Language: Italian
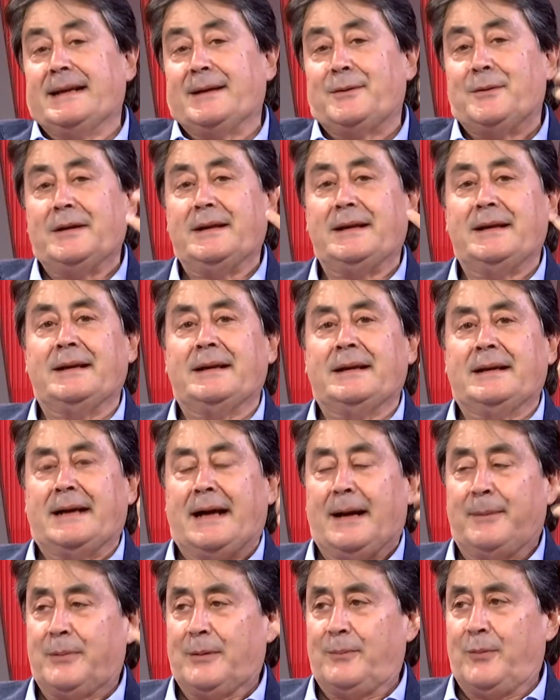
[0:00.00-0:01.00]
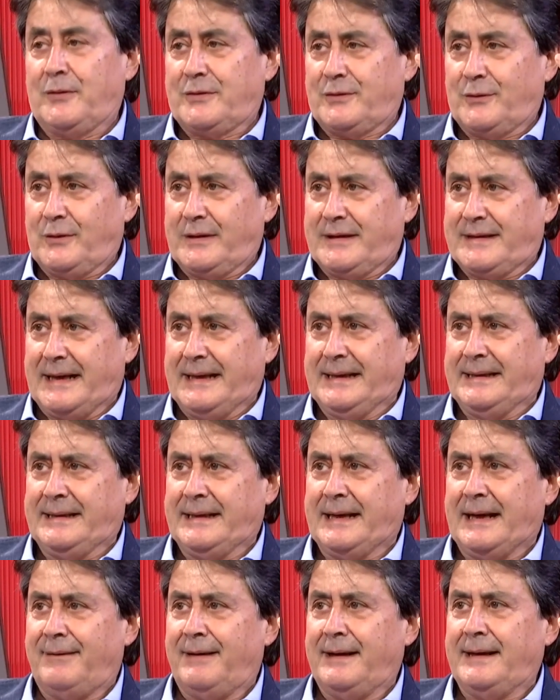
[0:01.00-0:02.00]
quindi a proposito di santi
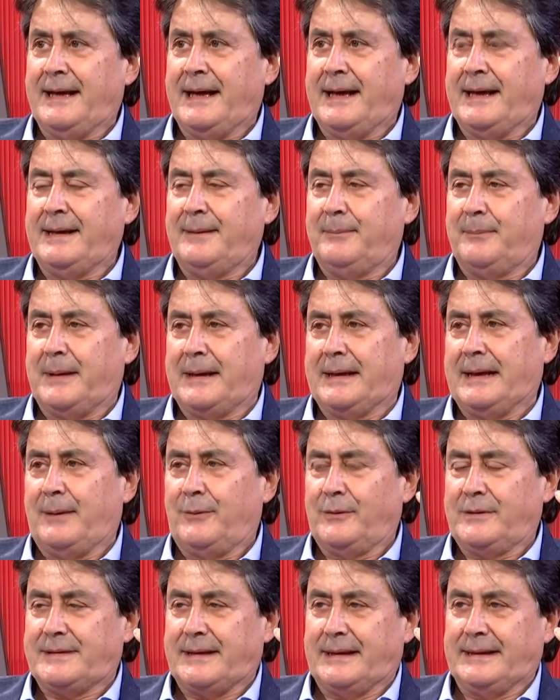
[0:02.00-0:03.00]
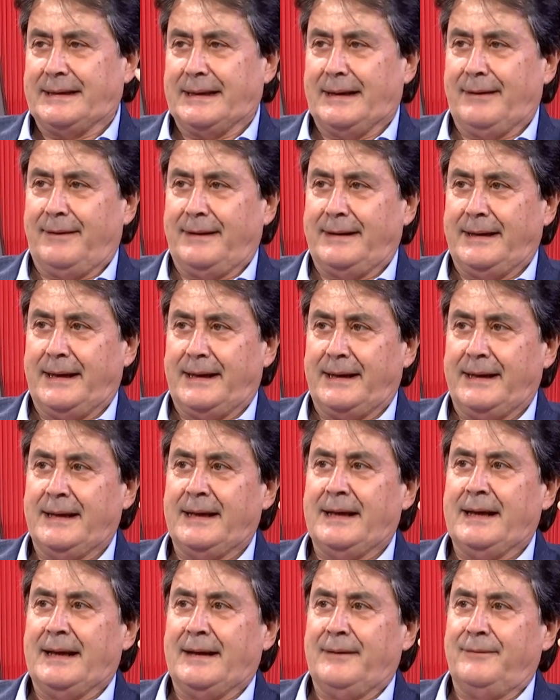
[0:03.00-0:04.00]
cavalieri, parliamo di santi cavalieri
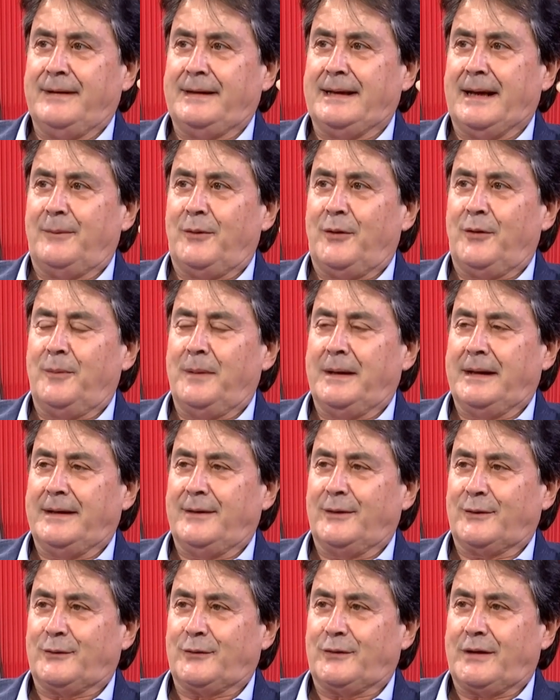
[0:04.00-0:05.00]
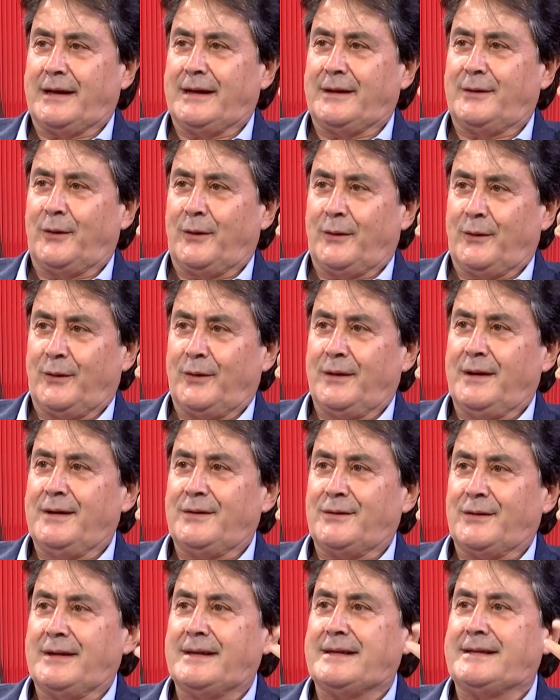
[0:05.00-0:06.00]
e vediamo come nel nostro territorio
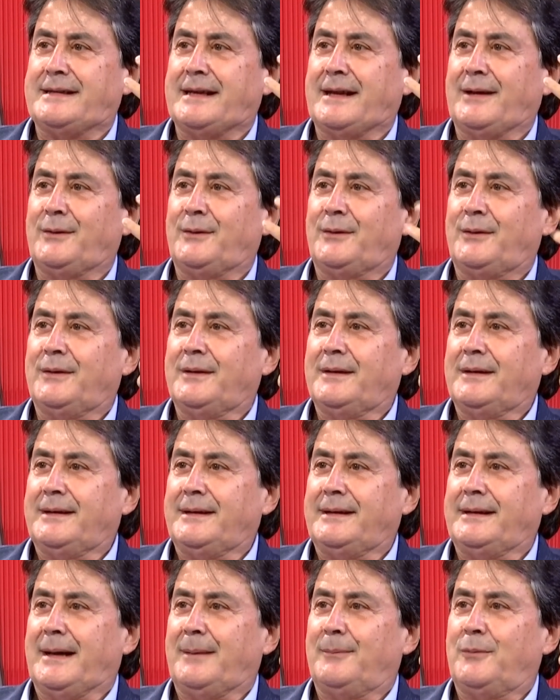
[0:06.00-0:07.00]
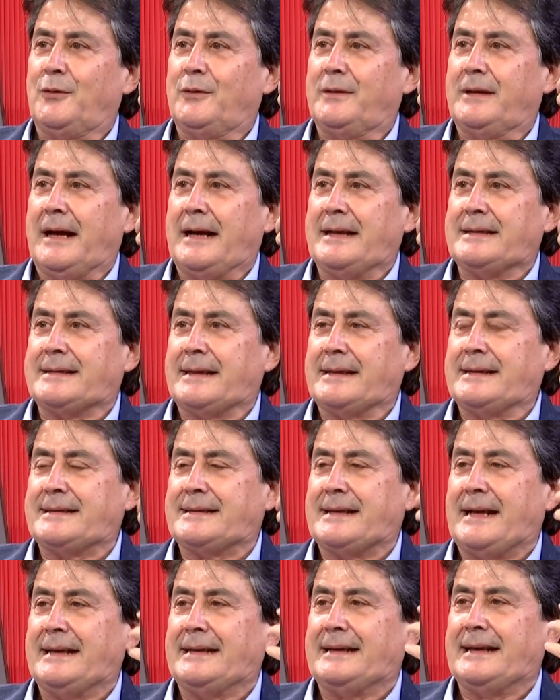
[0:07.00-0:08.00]
ce ne siano in abbondanza di
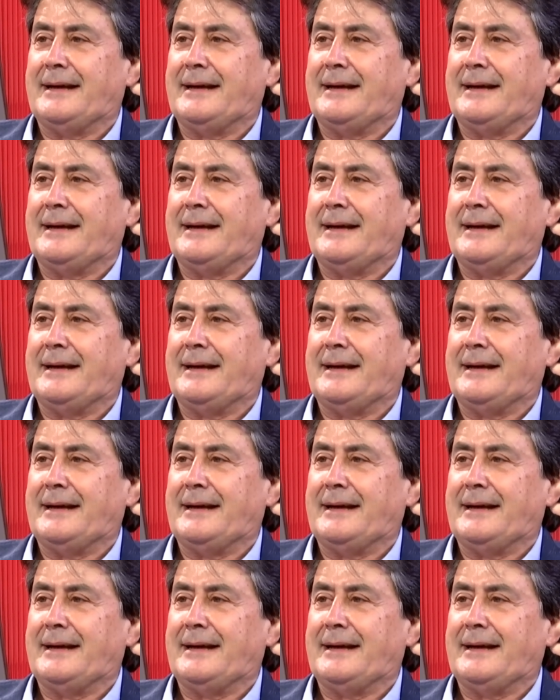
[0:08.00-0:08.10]
santi